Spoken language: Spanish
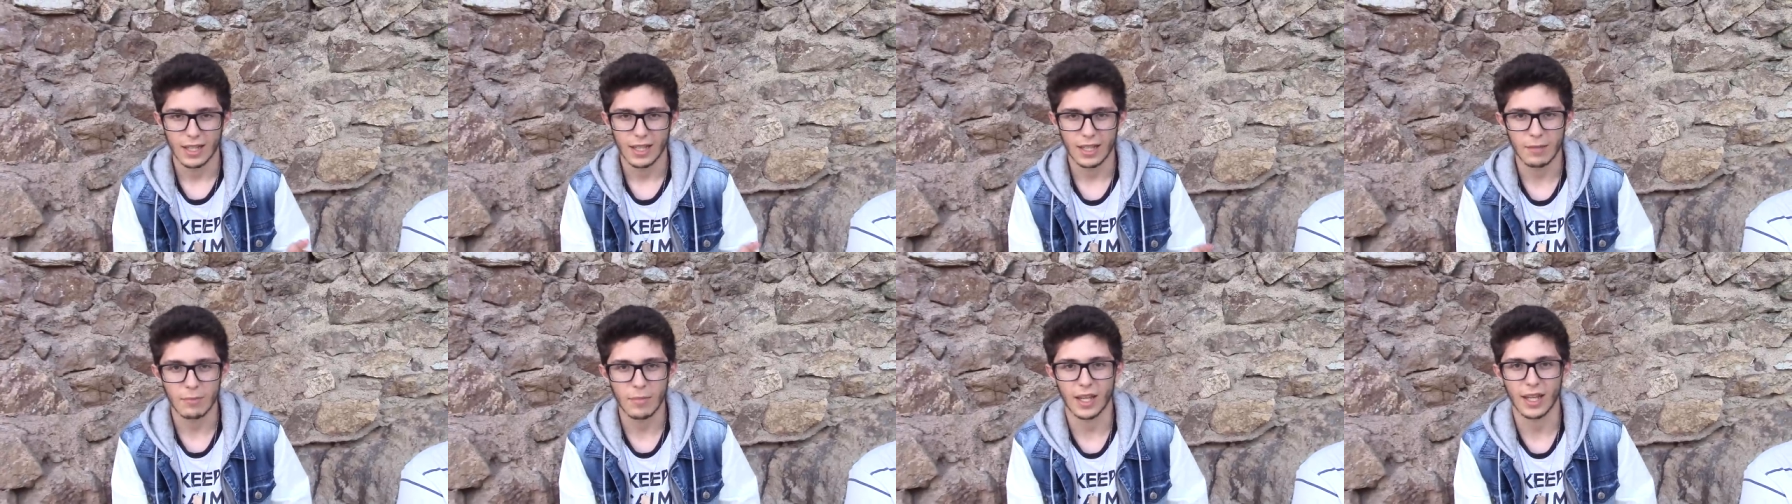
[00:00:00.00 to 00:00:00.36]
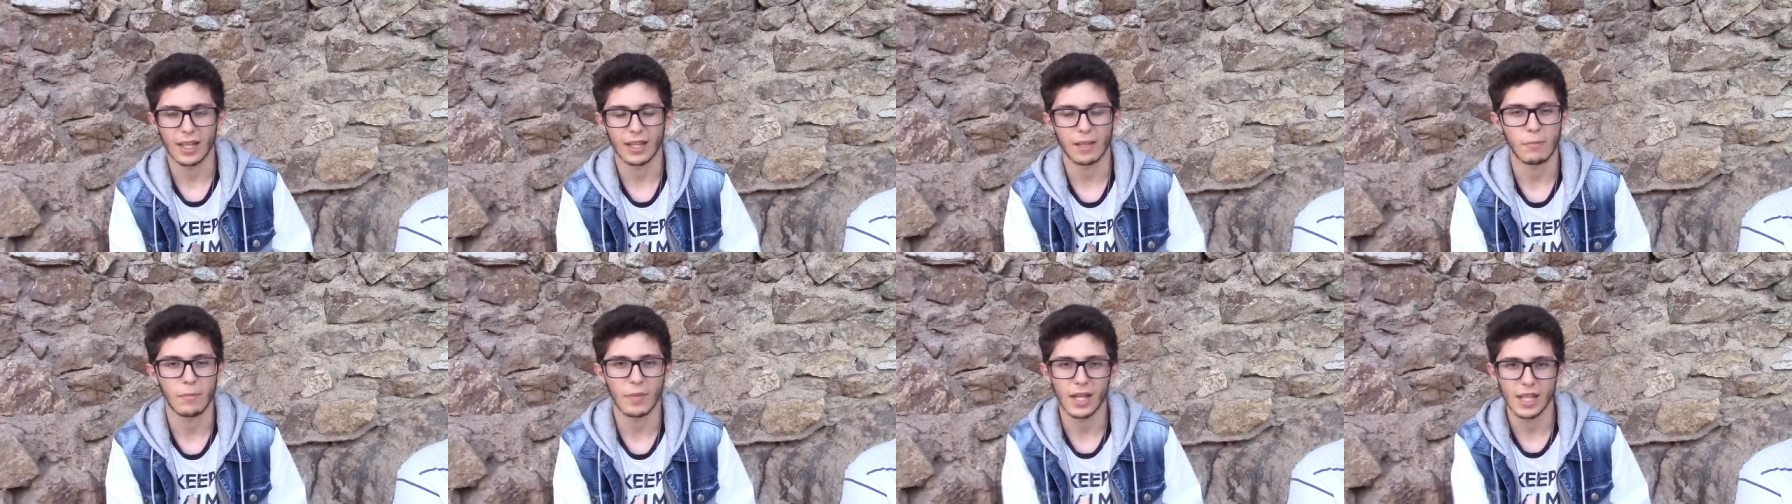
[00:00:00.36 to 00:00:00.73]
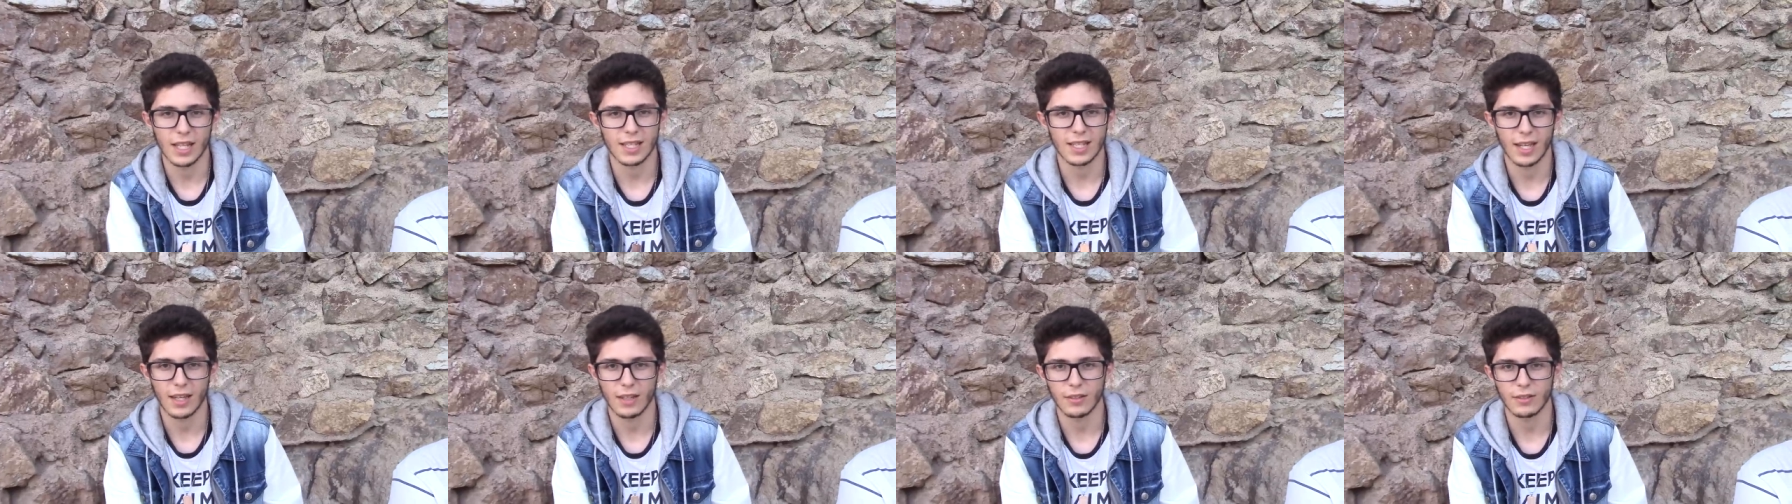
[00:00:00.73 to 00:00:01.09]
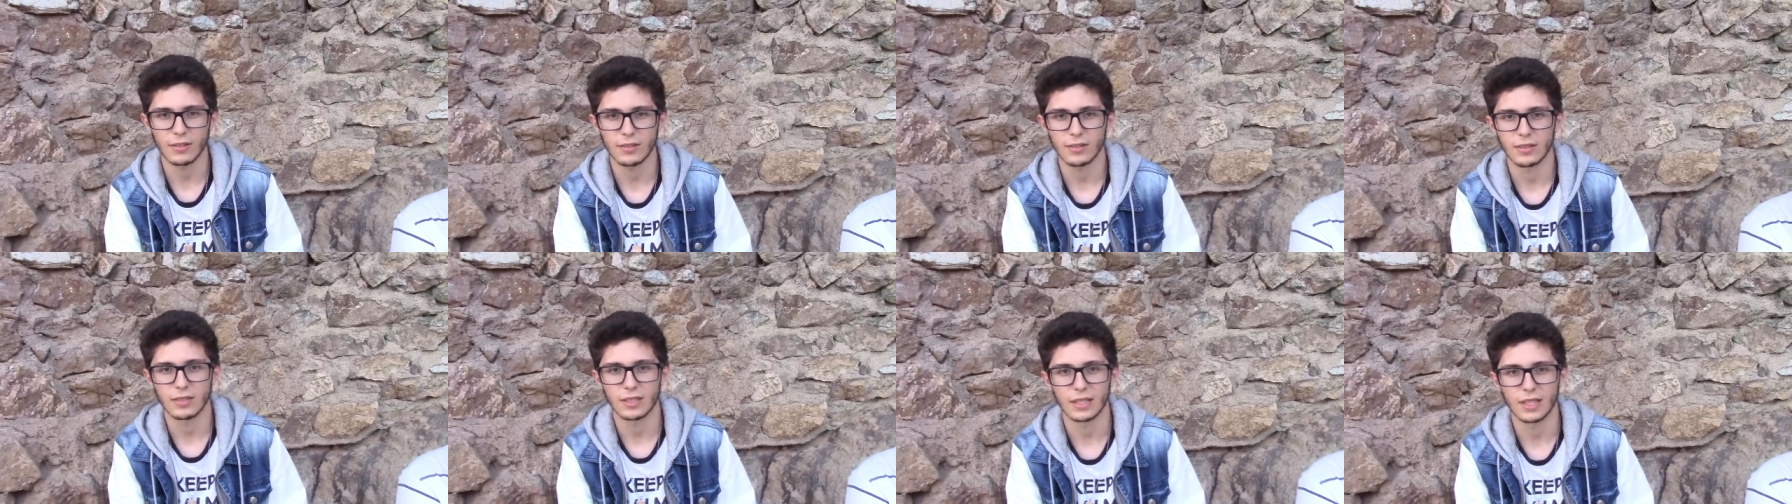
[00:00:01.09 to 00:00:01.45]
Y me quedé embelesado
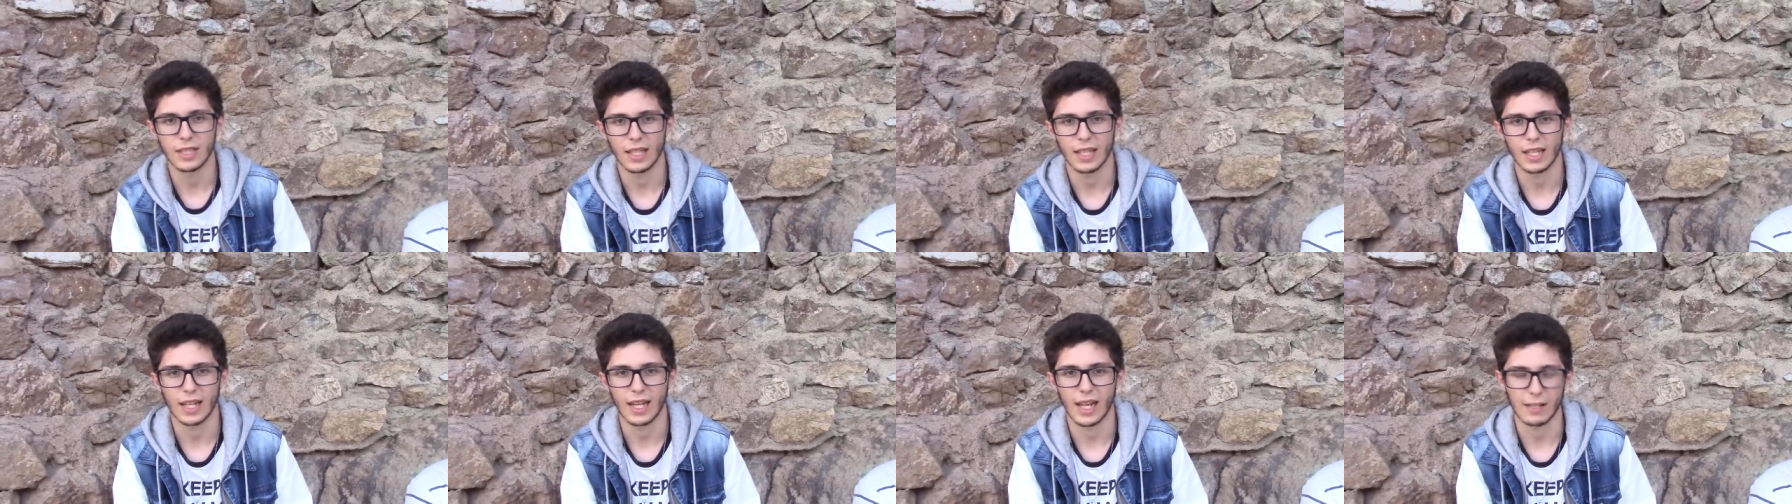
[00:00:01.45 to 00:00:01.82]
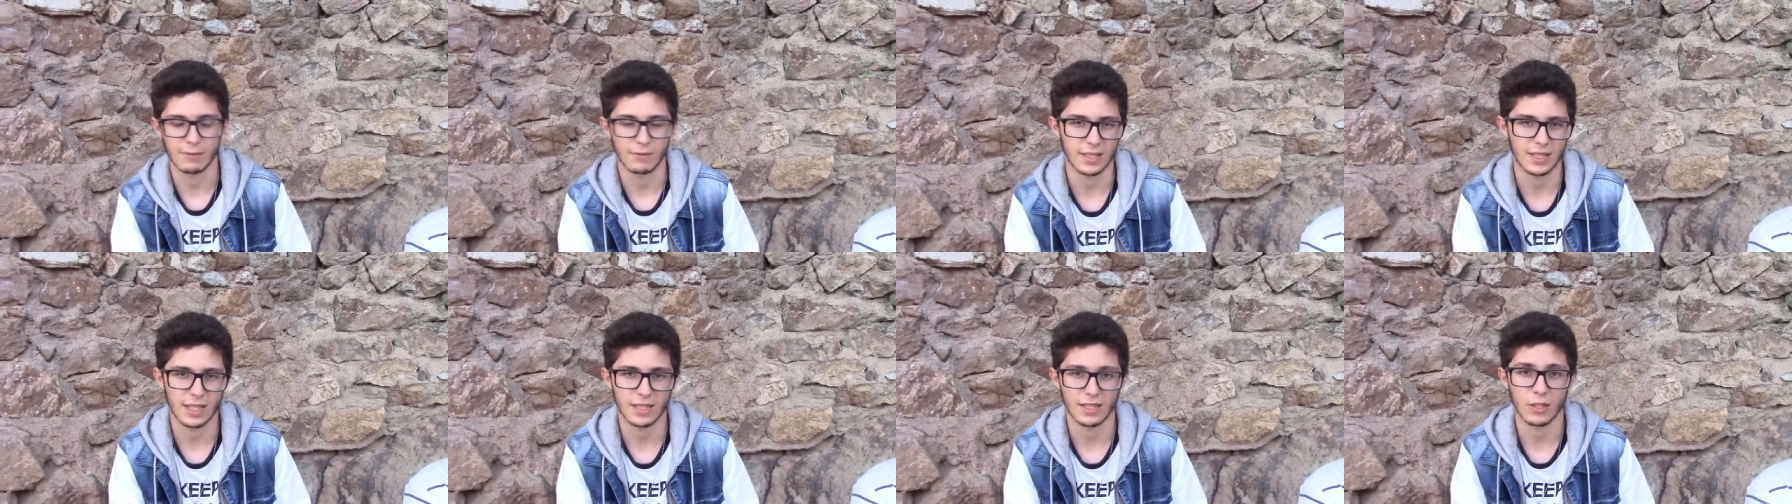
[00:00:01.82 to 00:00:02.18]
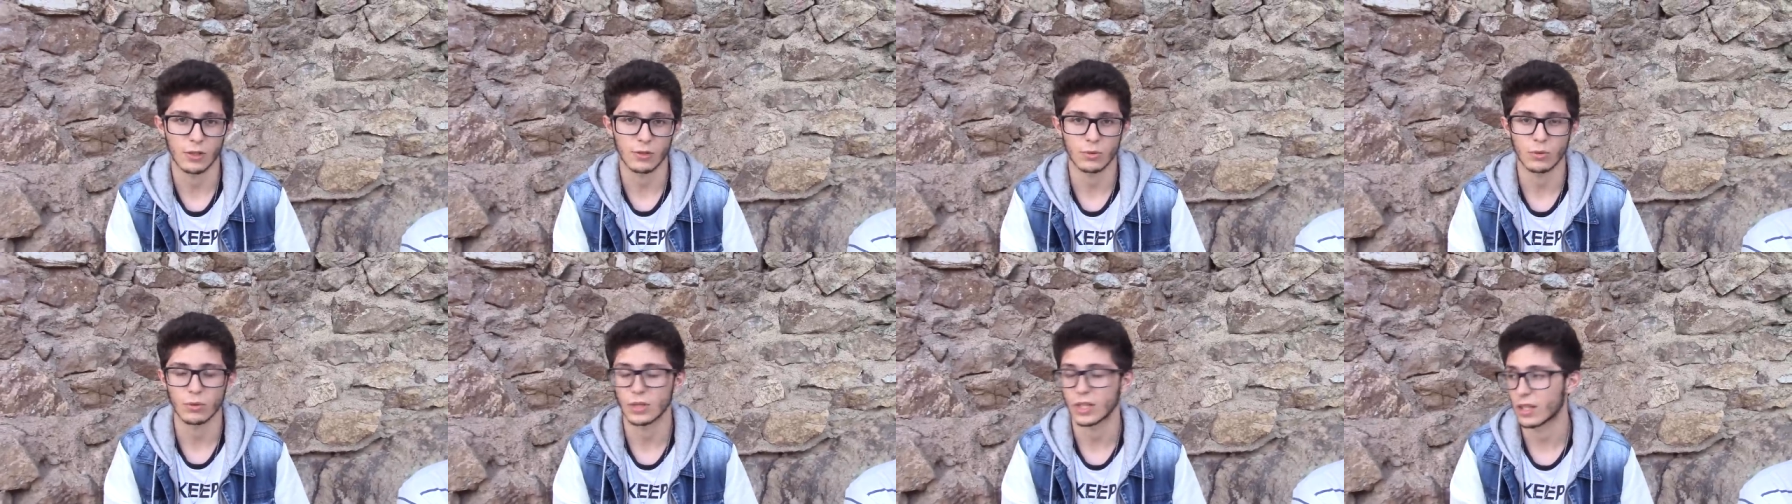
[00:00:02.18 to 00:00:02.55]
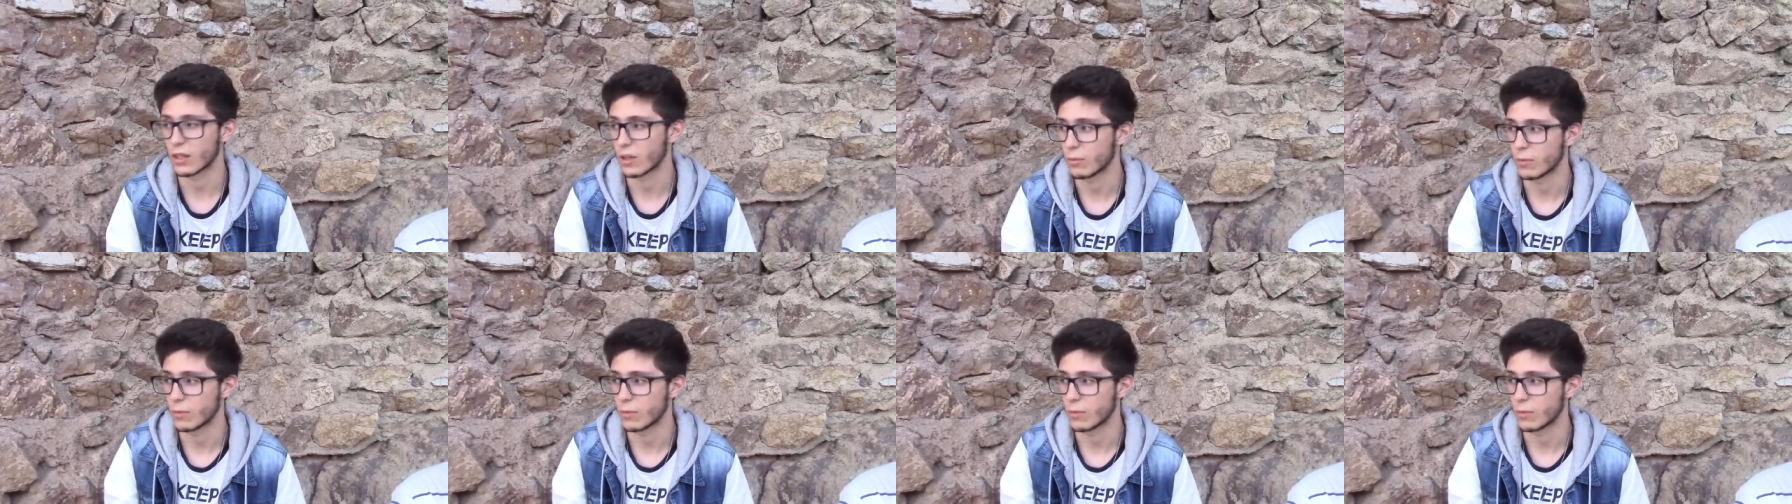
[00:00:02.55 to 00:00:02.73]
de las vistas de los búnkers,